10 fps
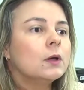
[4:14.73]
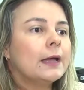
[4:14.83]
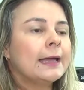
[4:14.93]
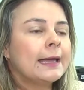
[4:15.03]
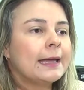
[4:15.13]

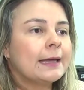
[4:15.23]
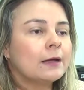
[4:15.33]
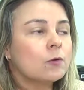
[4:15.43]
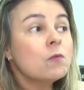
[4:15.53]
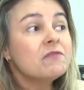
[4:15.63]

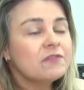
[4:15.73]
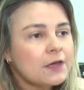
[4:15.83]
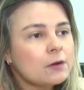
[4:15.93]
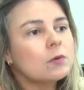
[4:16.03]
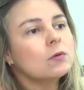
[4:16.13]
é, com
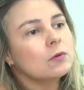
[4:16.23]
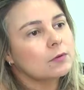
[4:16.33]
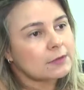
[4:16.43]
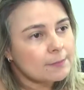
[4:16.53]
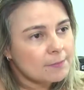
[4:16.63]
vínculo
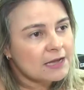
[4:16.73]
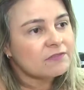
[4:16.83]
também